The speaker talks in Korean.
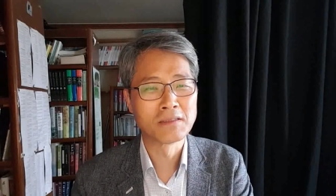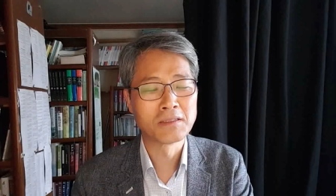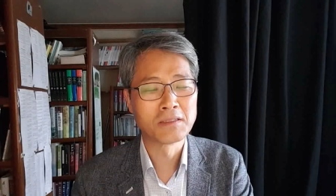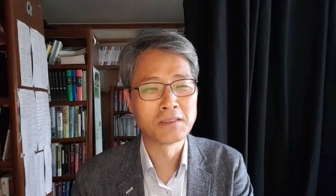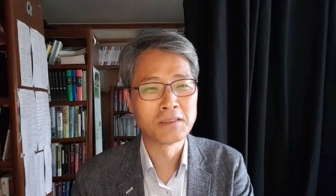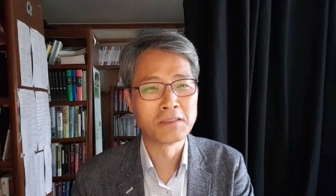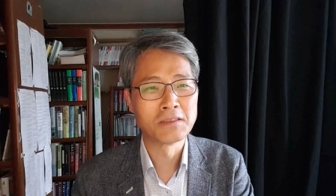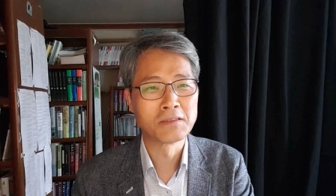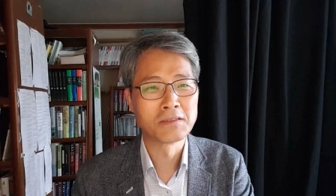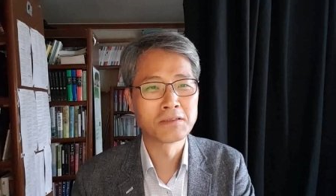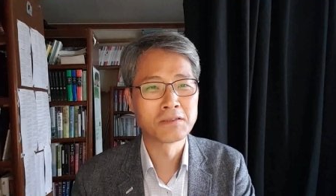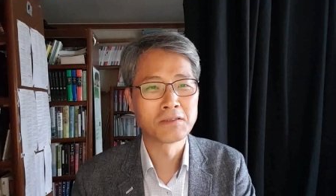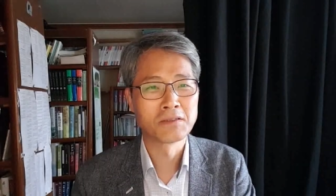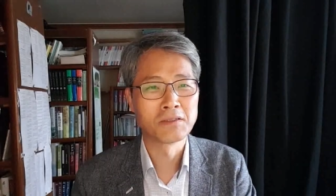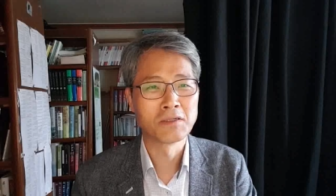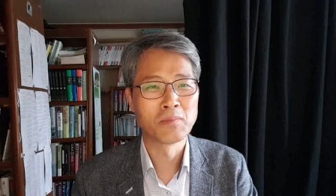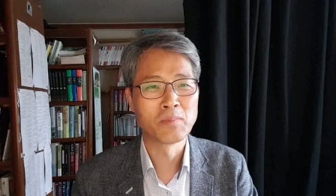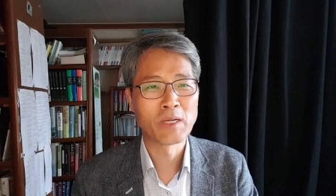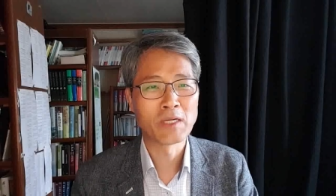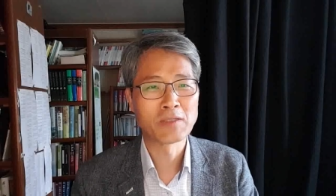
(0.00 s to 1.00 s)

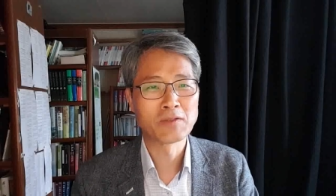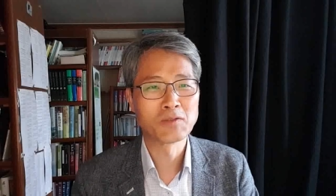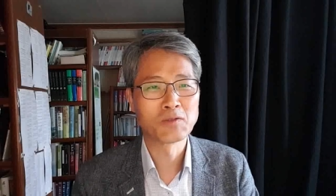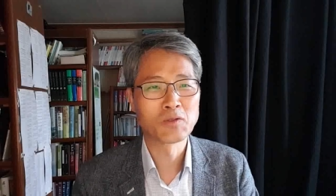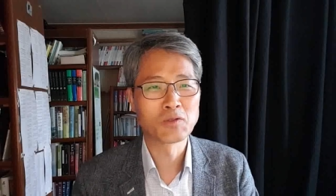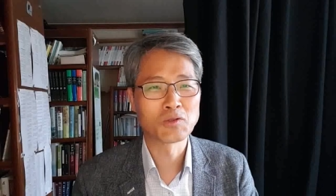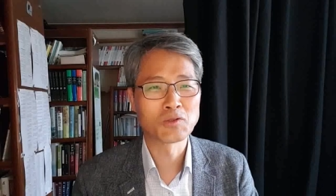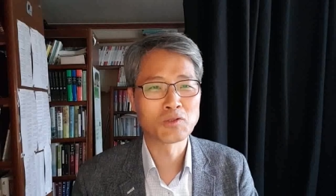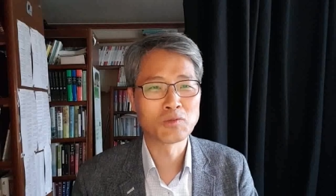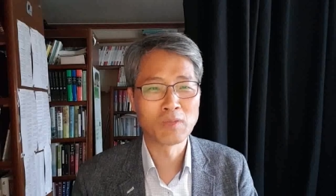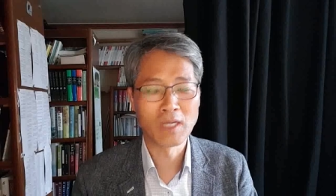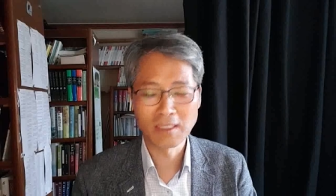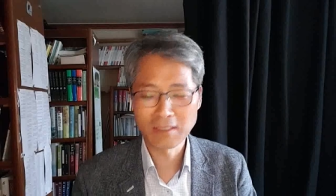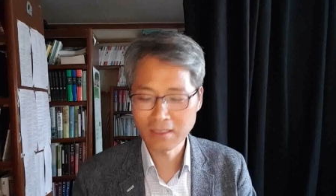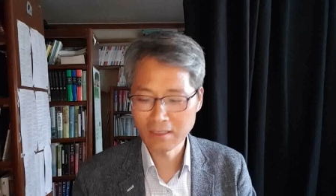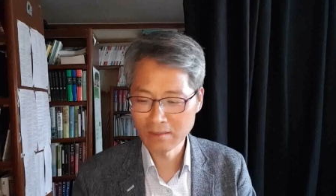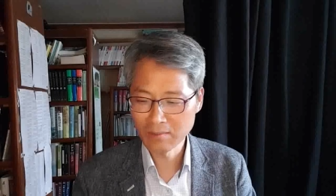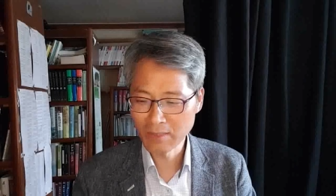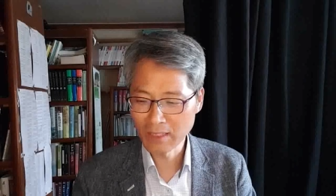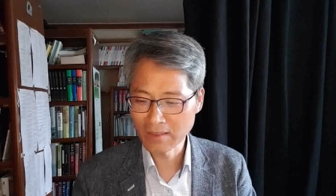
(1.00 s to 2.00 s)
이저 박영동 교수님이
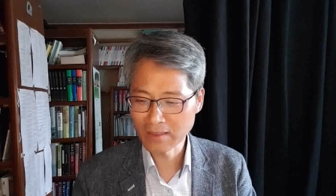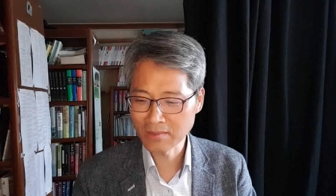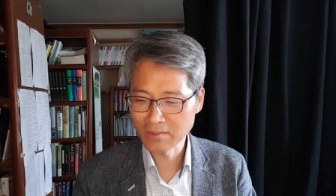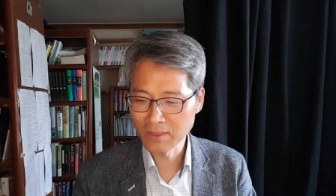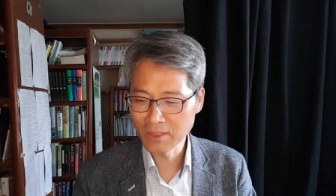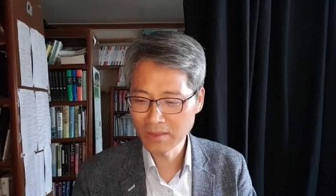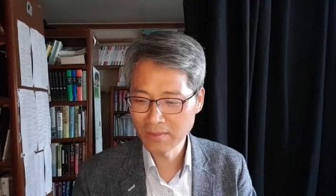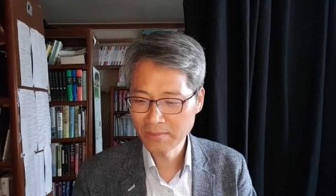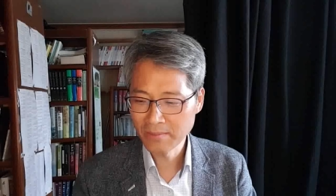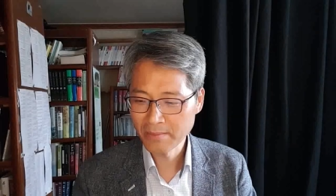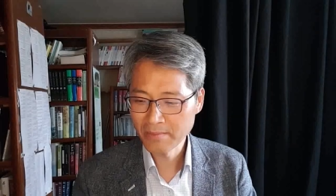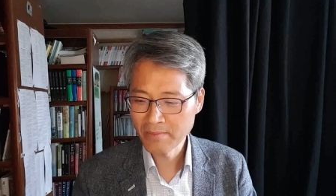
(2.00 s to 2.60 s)
하시는 말씀이